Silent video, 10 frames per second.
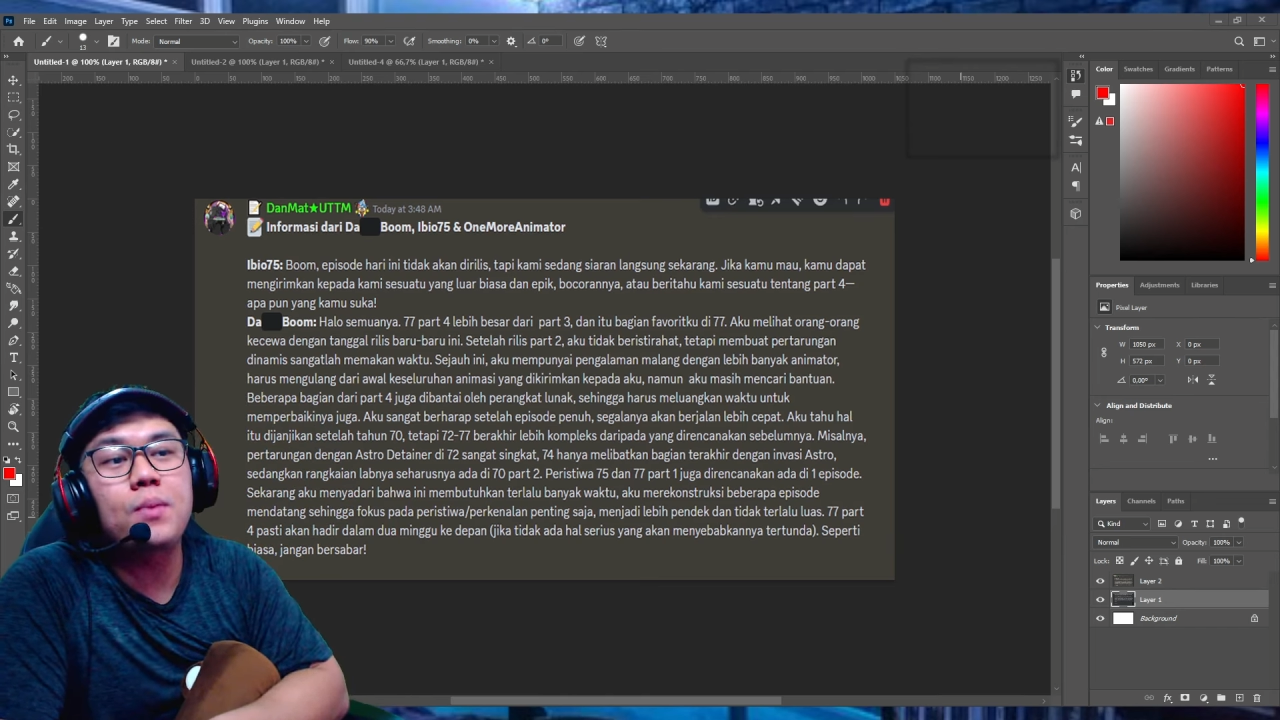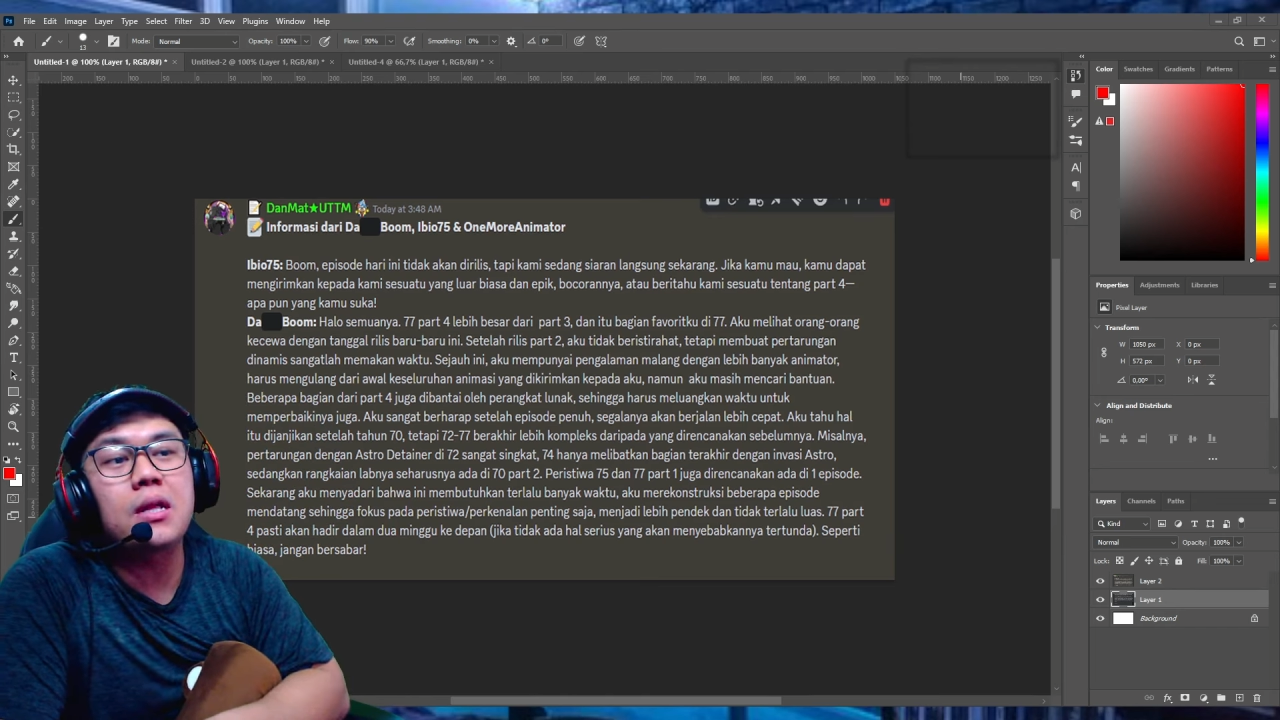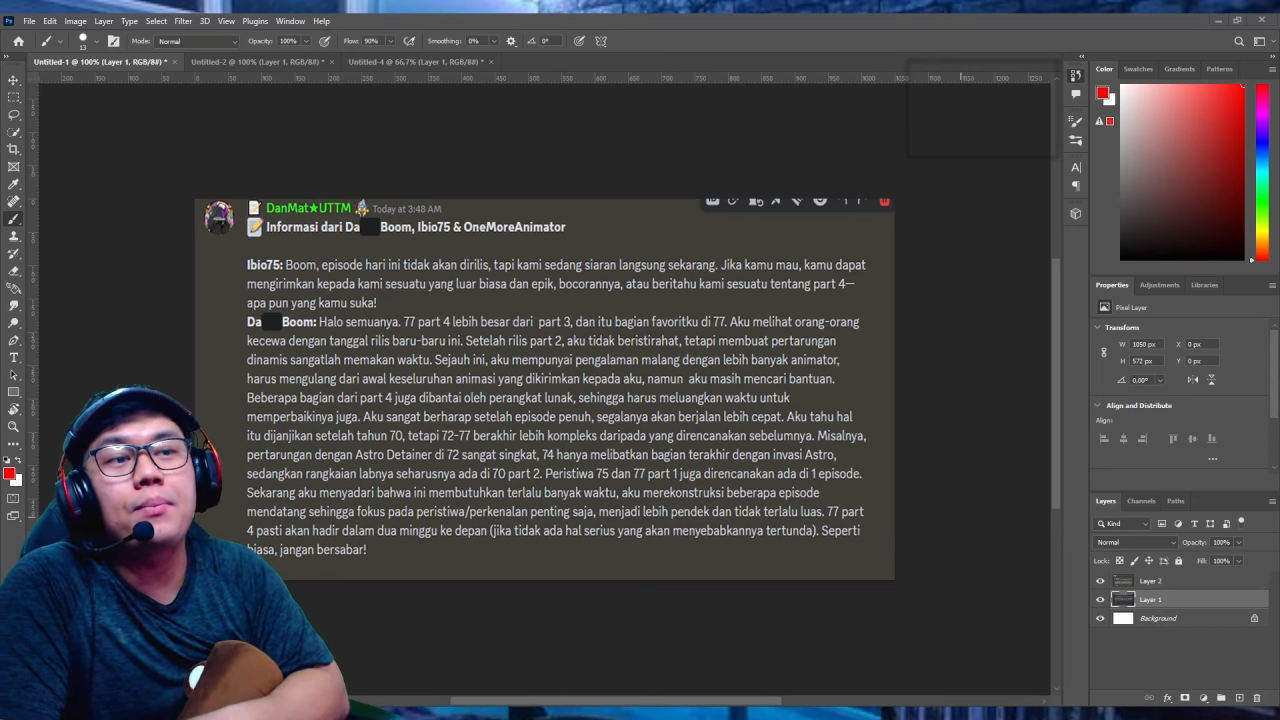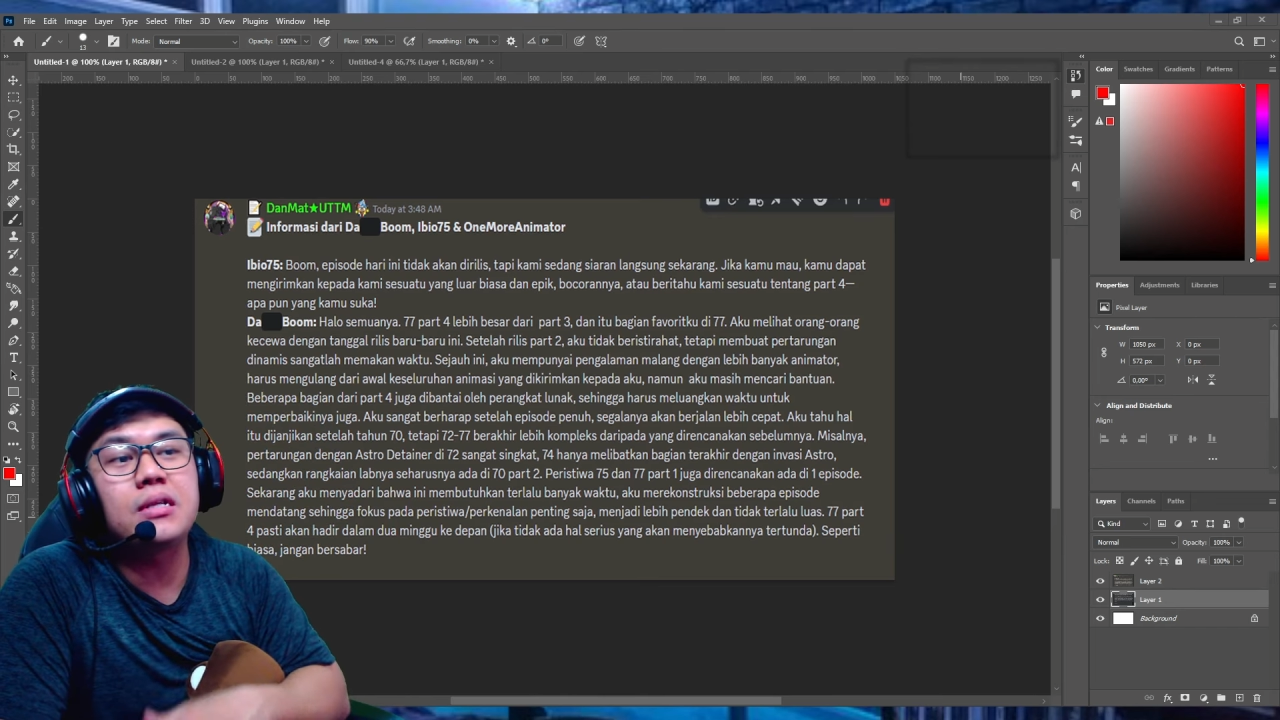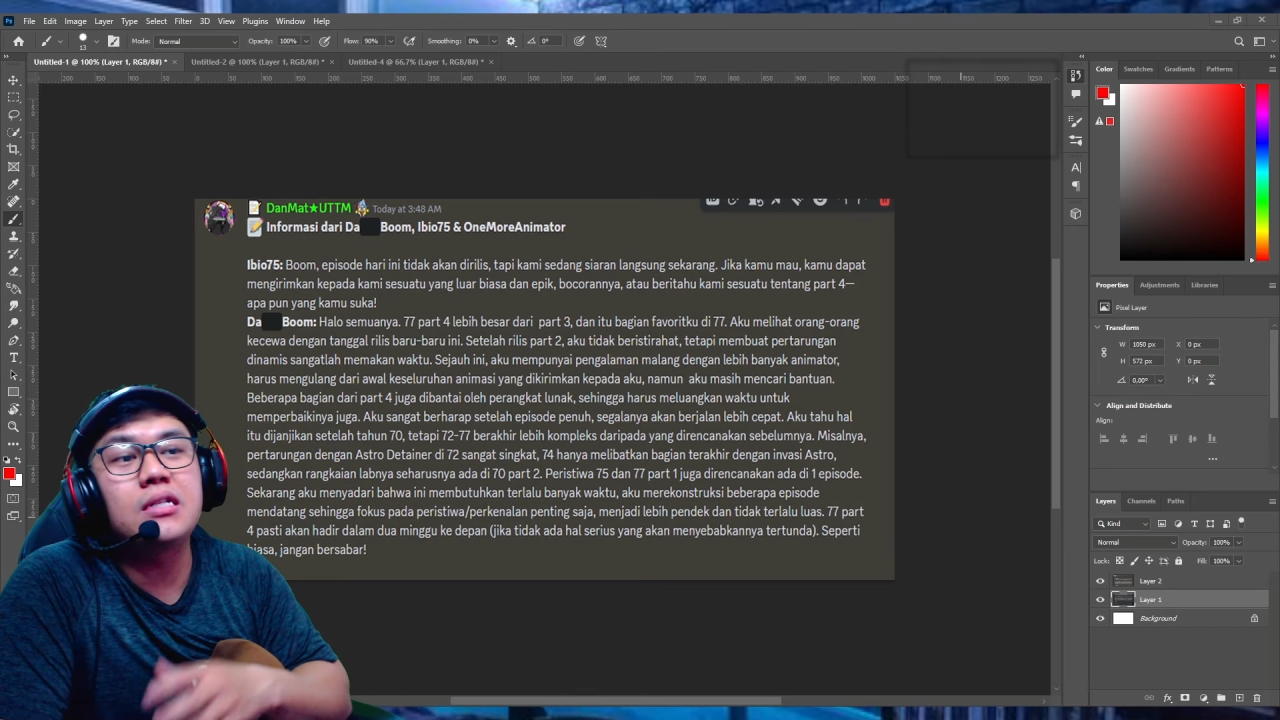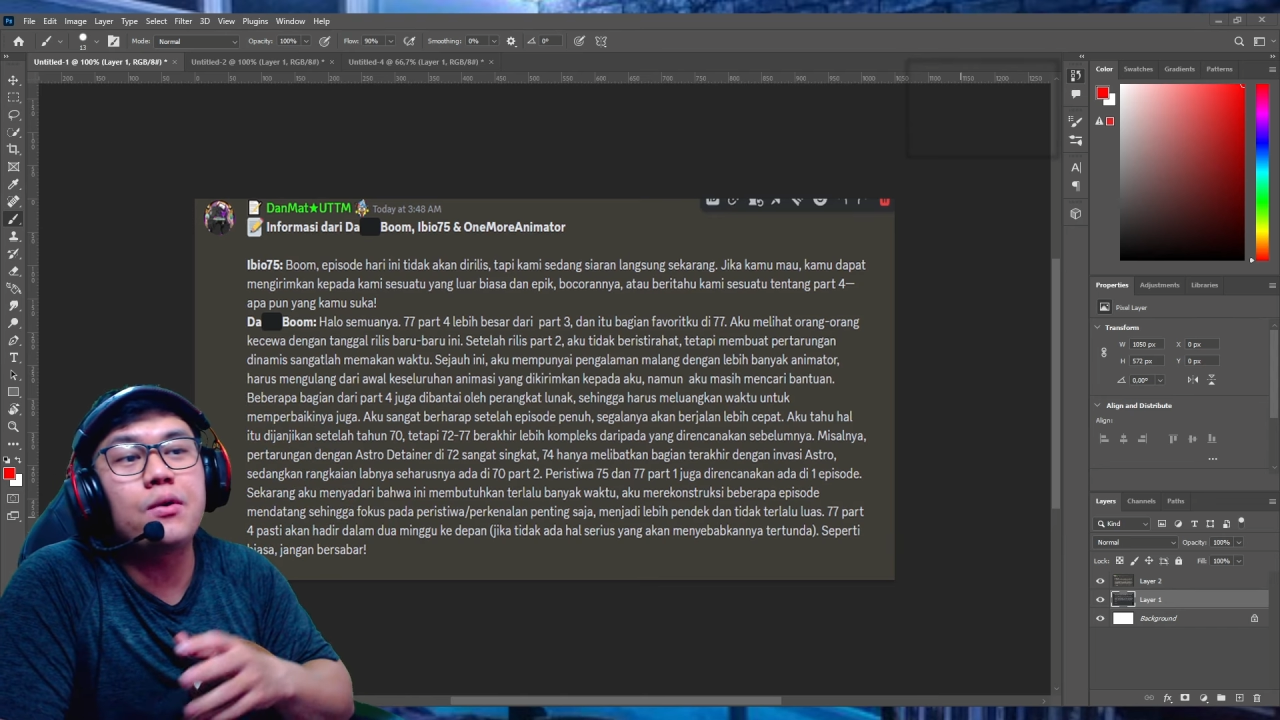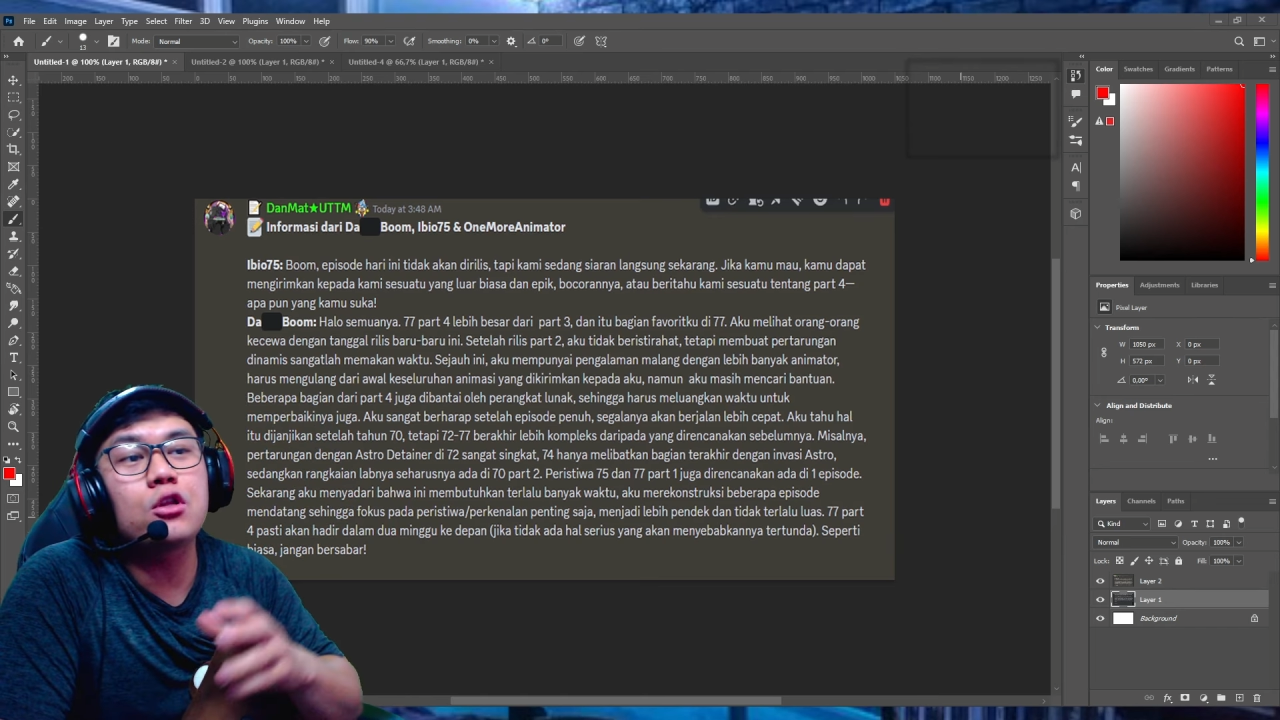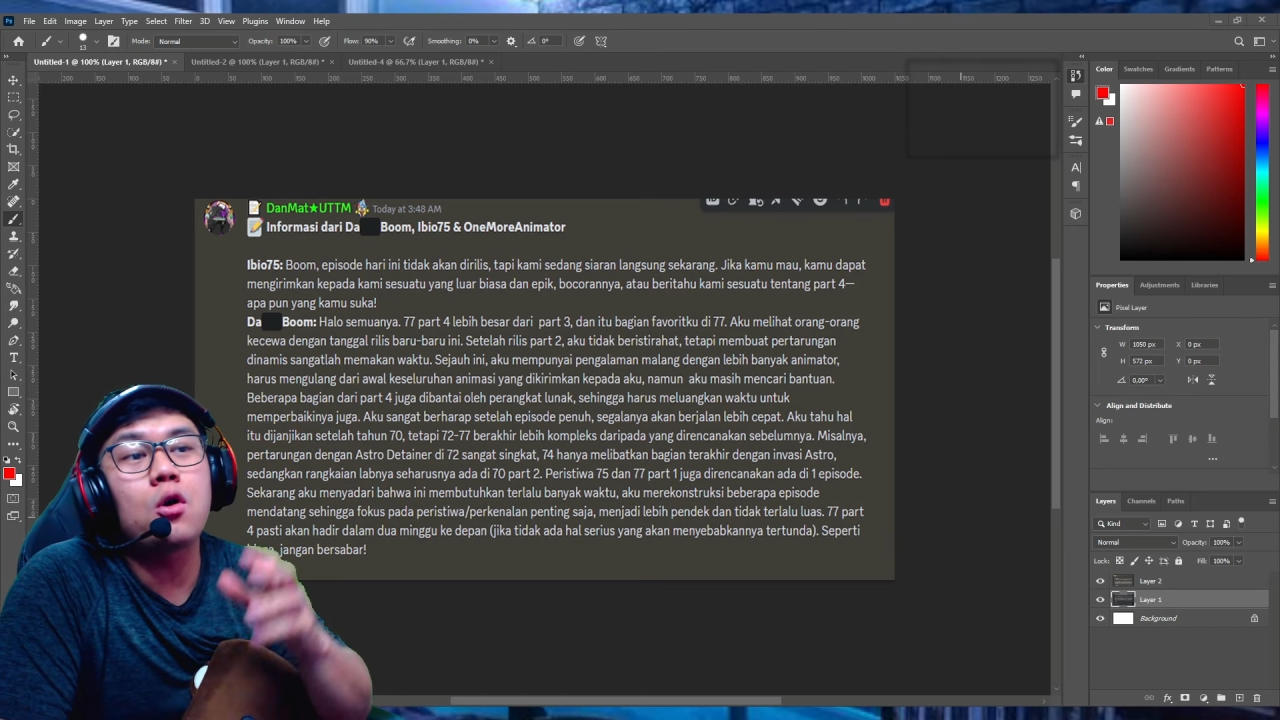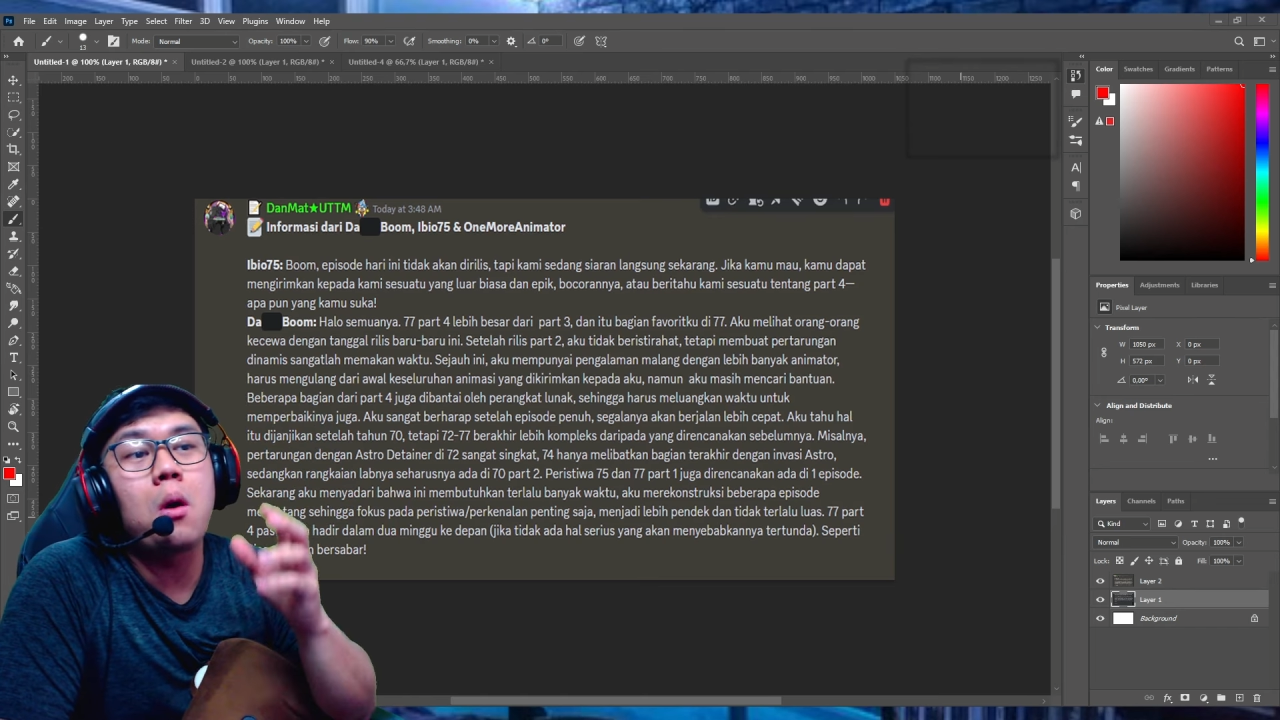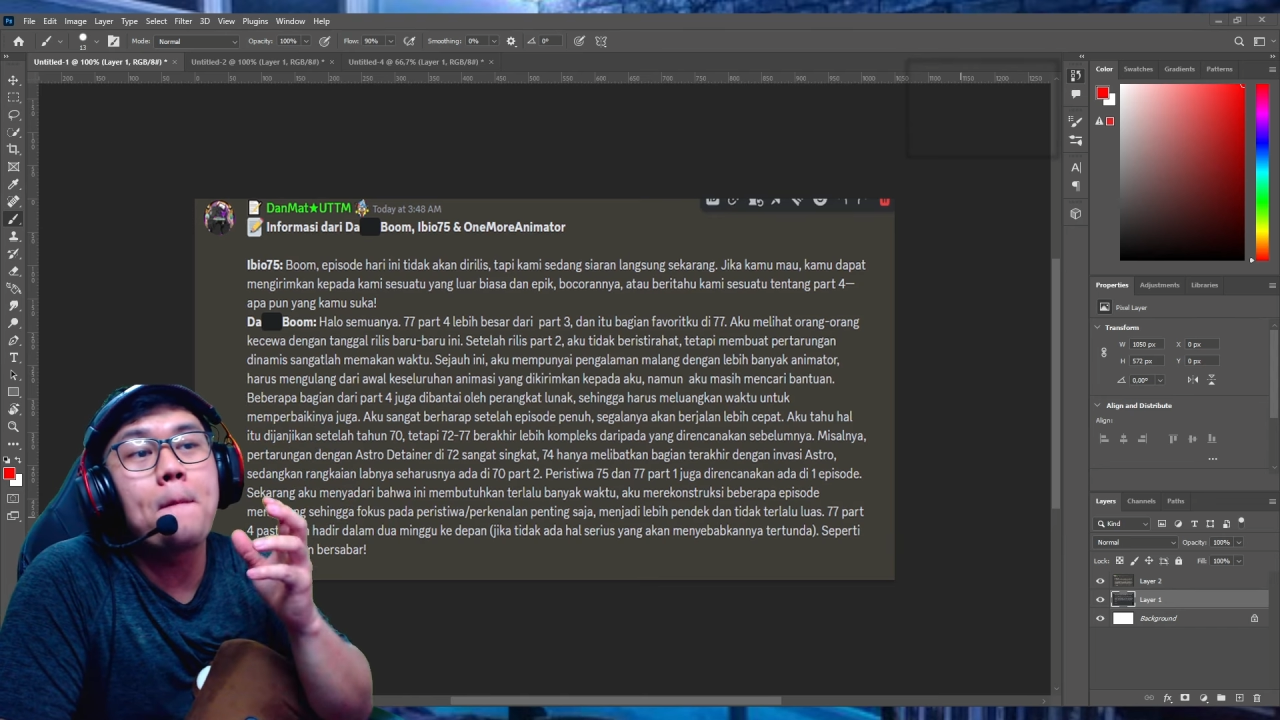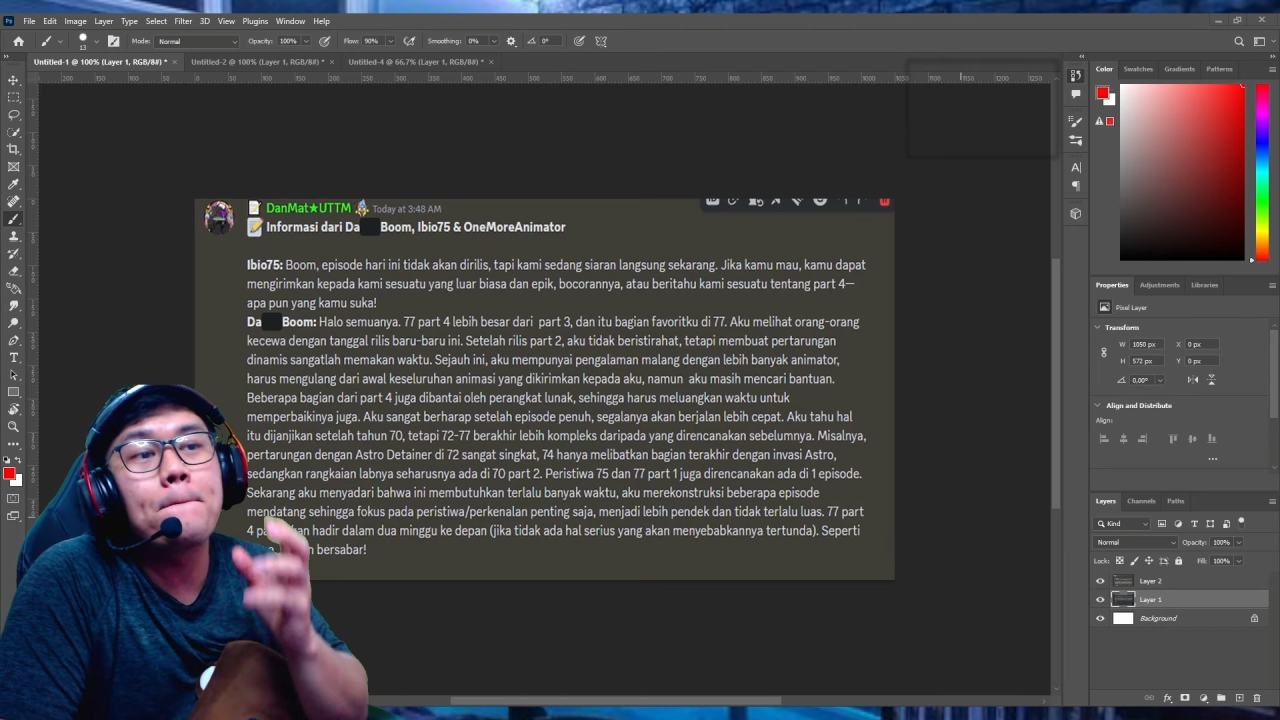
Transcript: pada peristiwa atau